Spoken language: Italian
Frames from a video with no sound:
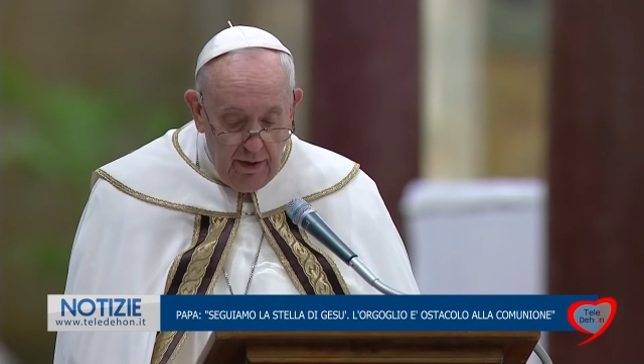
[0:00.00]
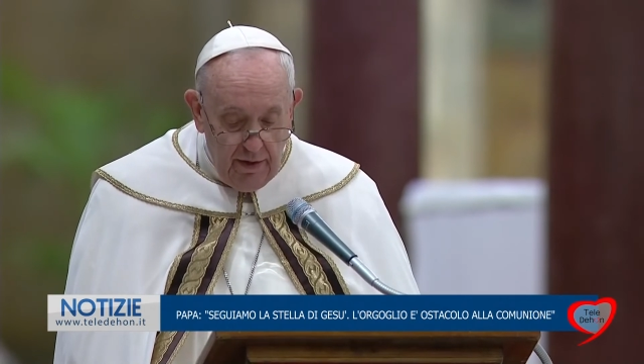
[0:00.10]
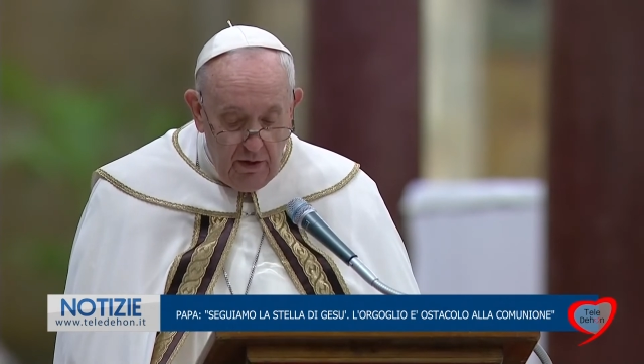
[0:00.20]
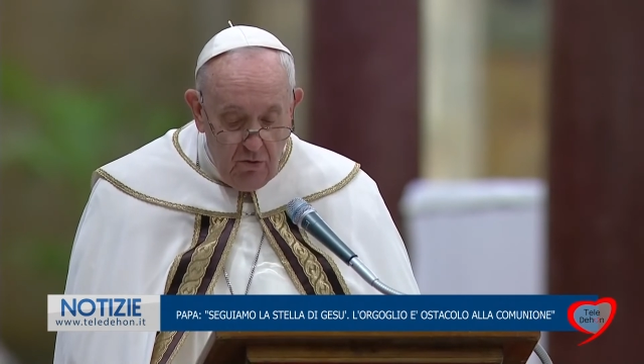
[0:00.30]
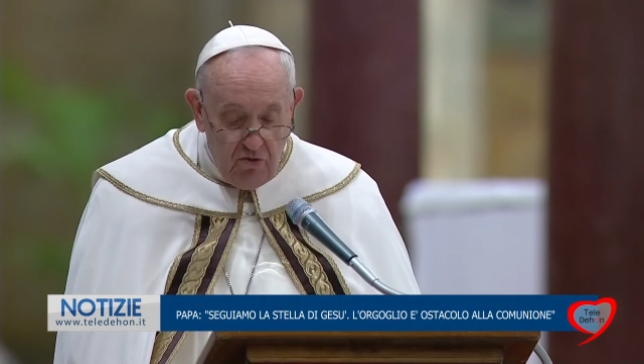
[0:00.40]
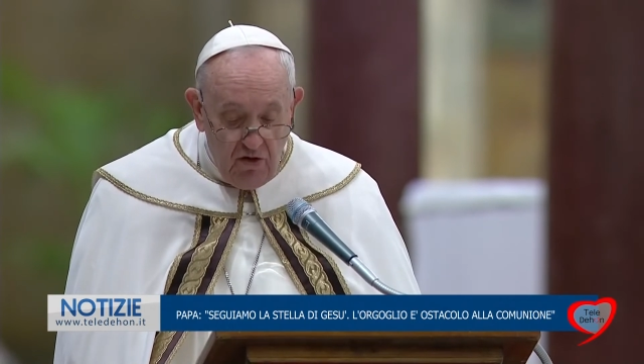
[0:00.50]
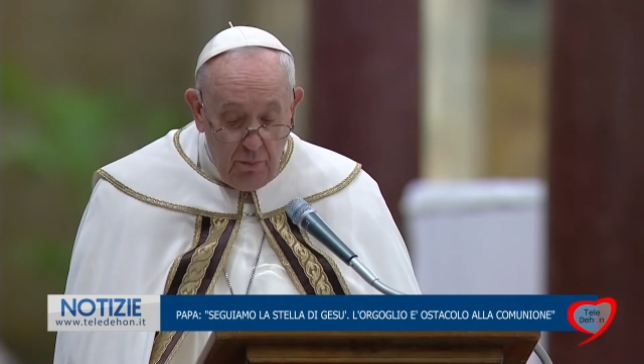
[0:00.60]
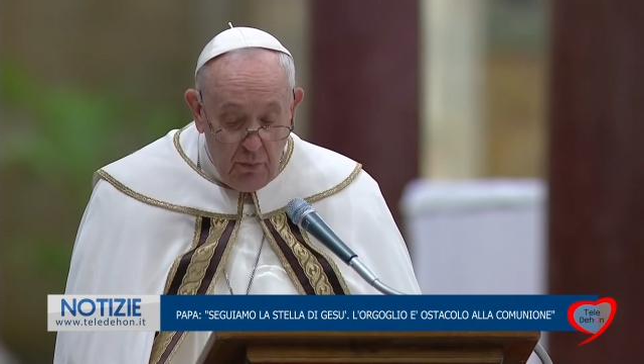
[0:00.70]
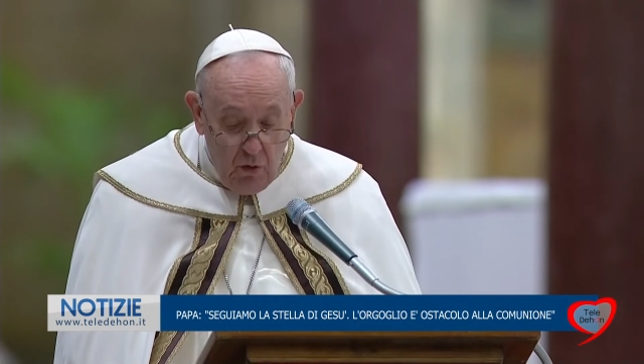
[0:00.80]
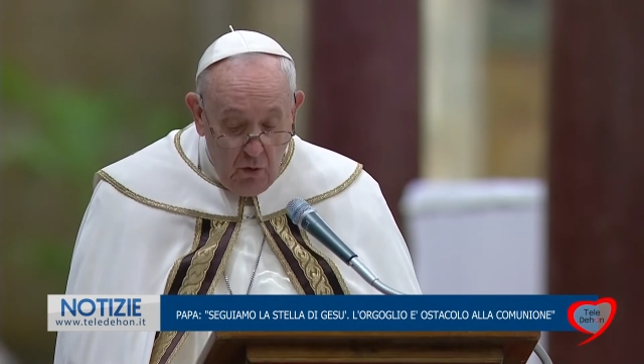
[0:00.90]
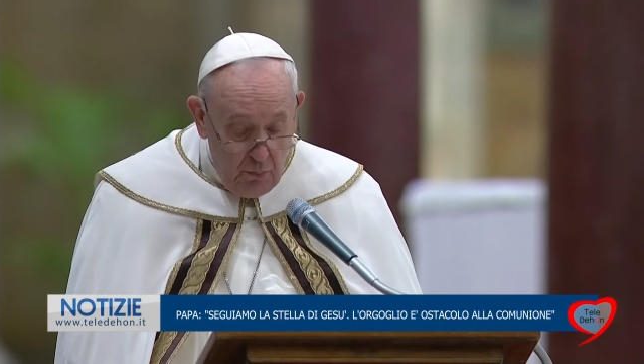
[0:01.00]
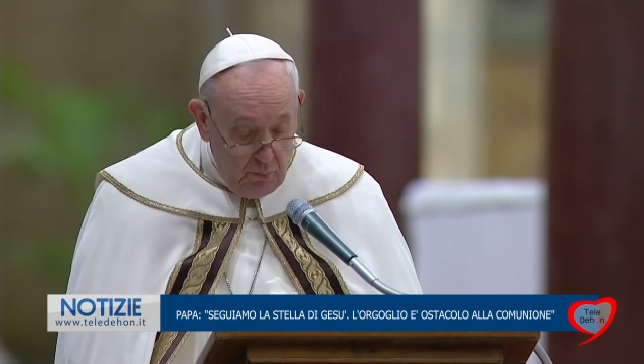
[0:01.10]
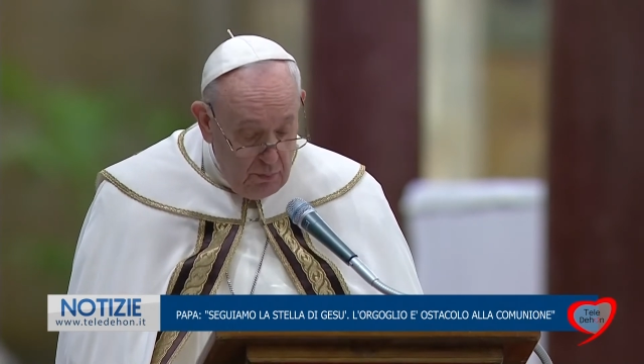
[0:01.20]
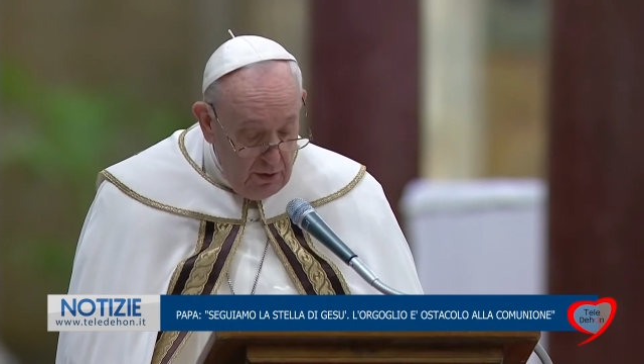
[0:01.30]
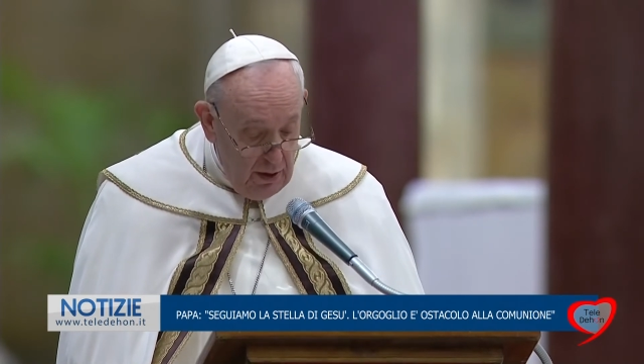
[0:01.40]
di luce
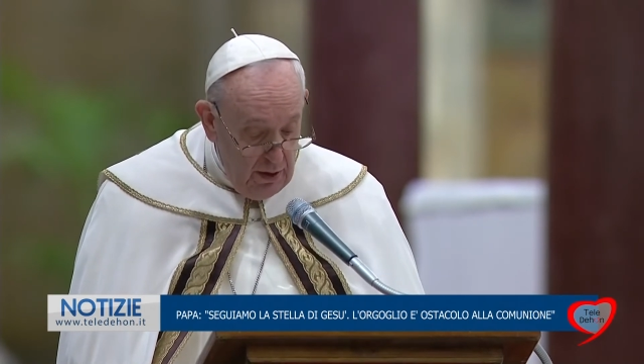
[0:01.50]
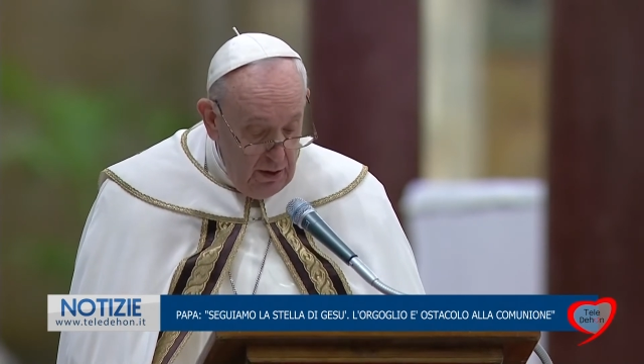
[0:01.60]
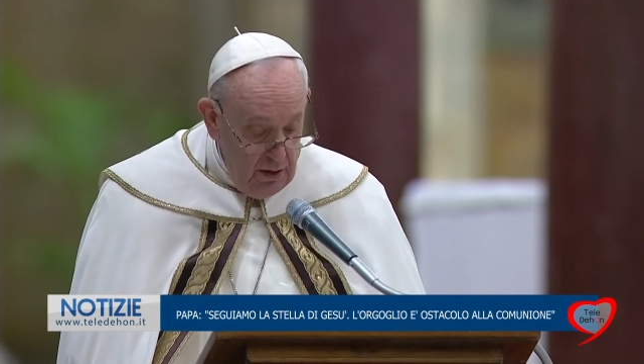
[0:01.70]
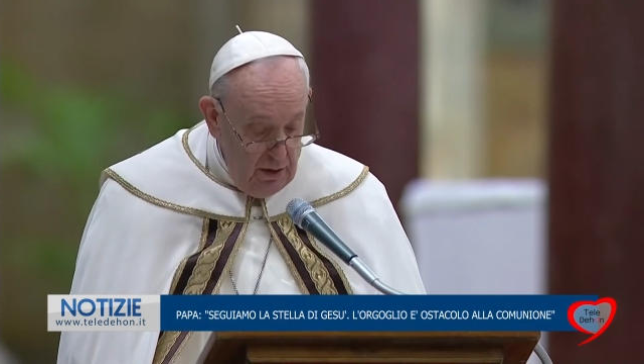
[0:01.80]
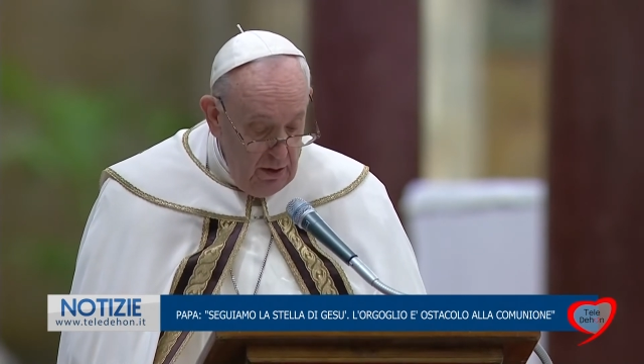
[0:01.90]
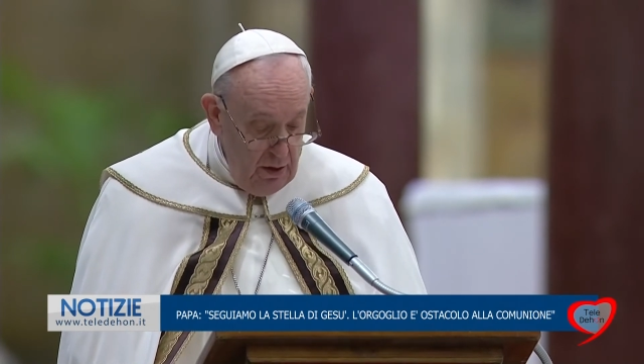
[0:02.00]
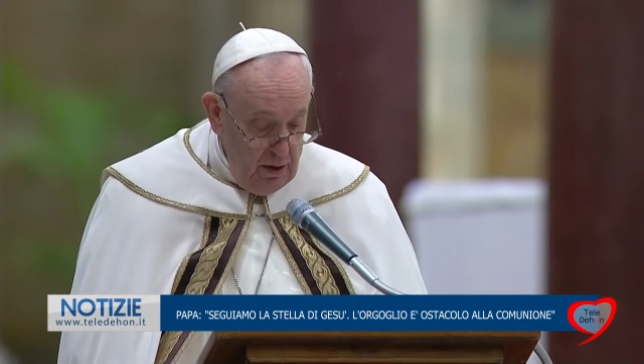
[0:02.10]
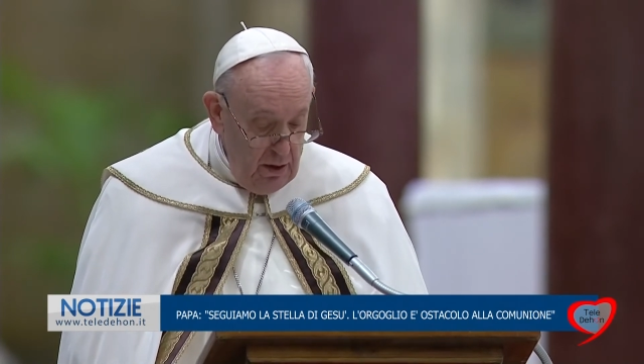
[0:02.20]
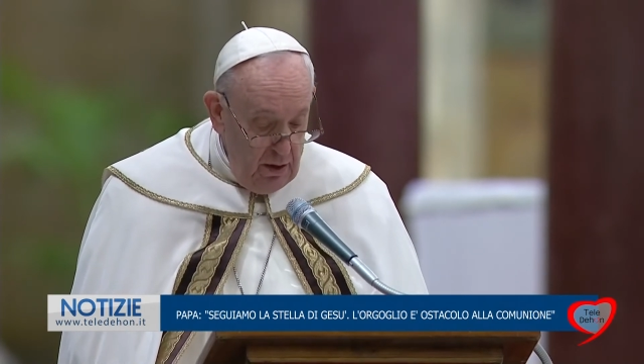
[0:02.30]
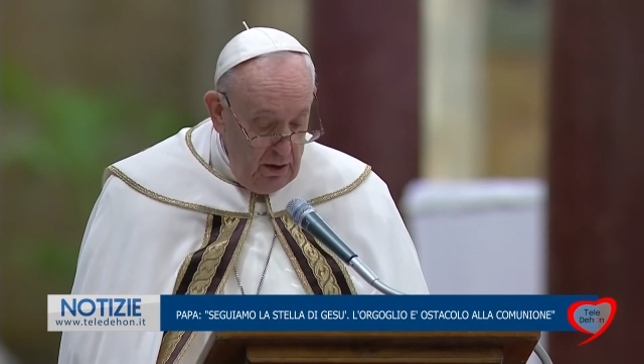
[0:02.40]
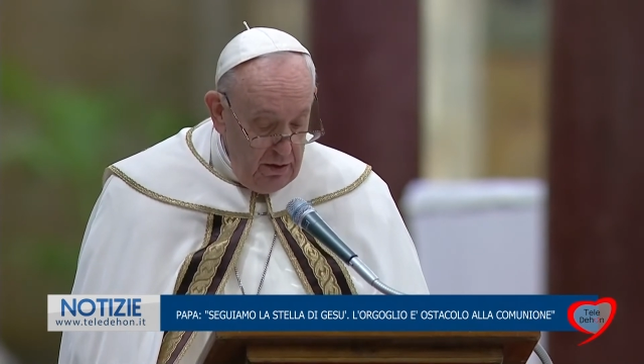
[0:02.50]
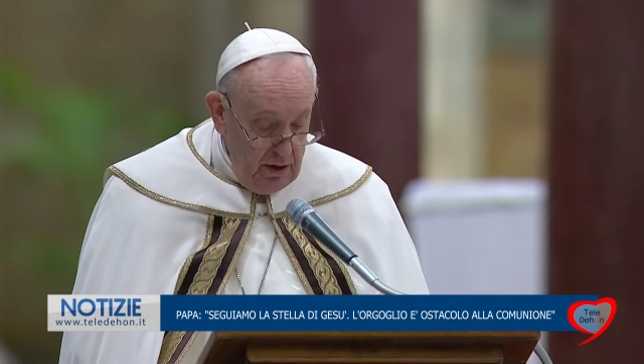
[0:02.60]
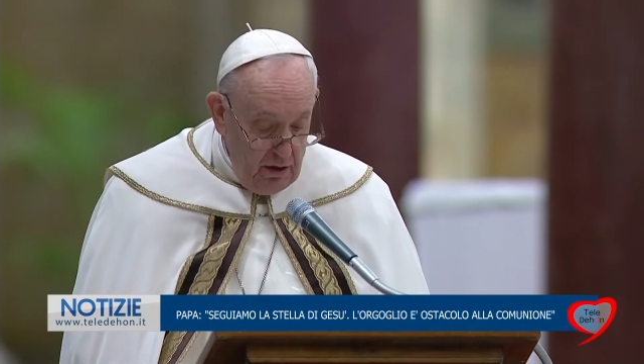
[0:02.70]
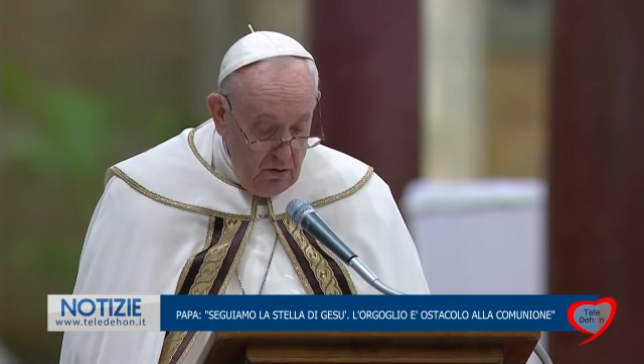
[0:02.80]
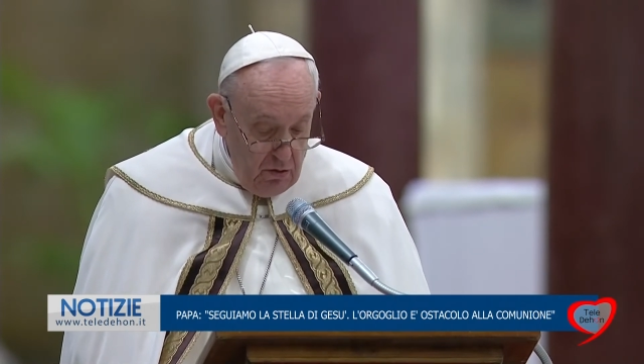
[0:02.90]
propria, di
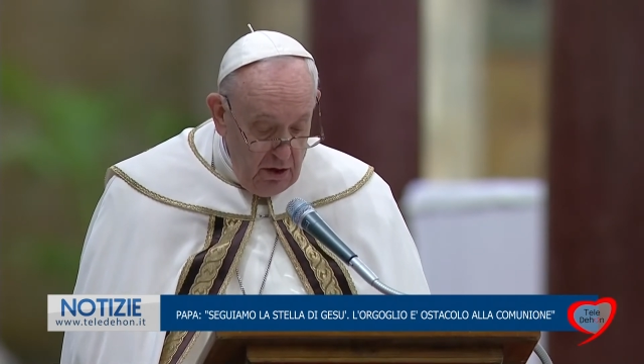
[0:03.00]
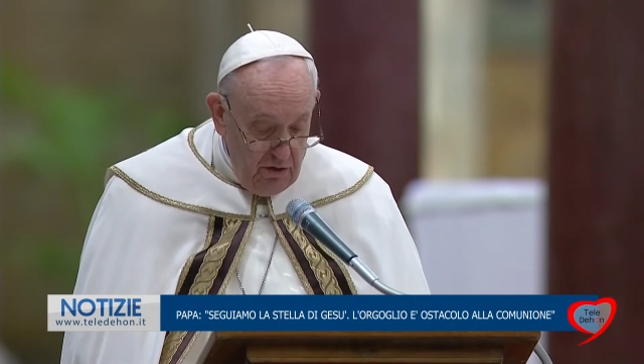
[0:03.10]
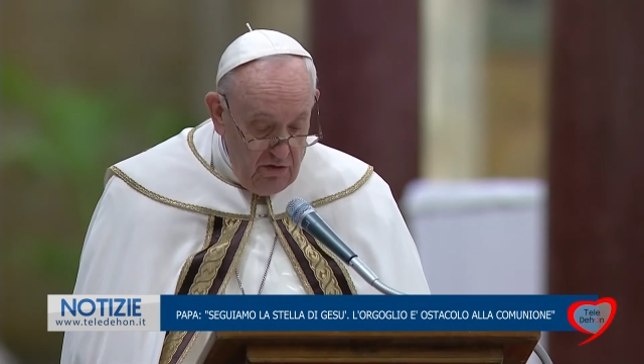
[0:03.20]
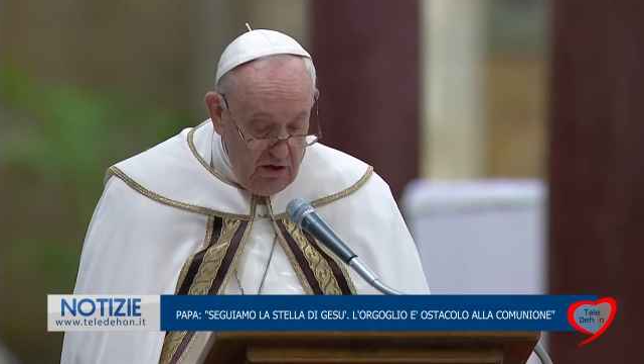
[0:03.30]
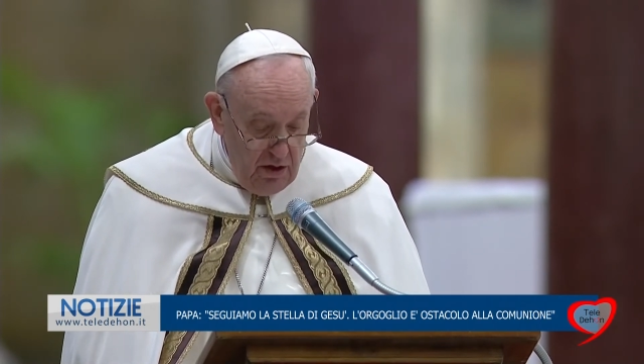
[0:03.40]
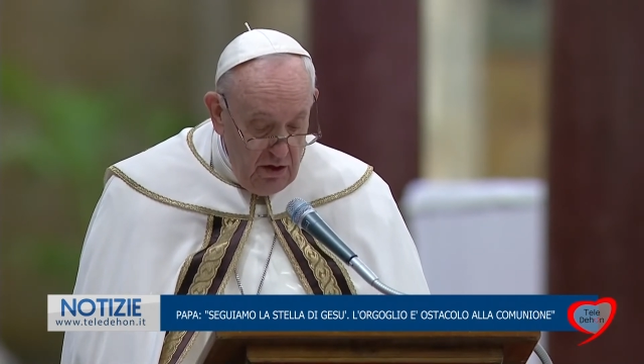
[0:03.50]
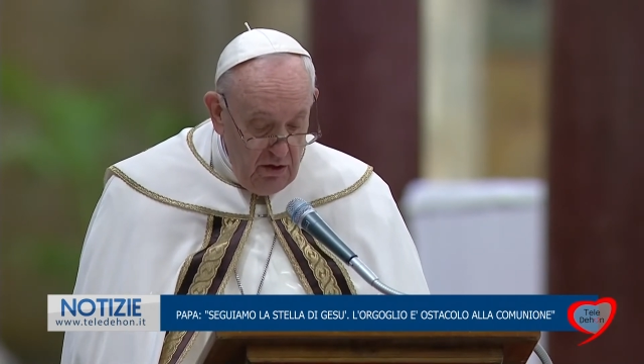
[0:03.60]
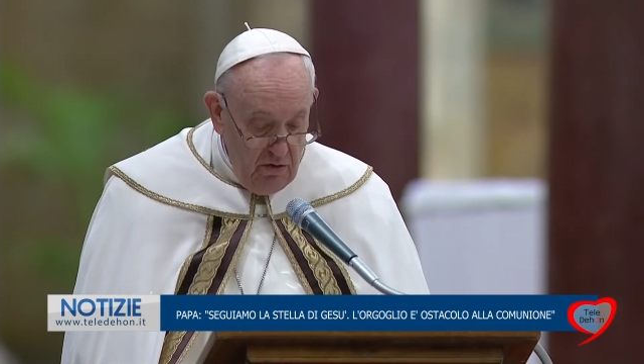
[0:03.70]
chiuderci,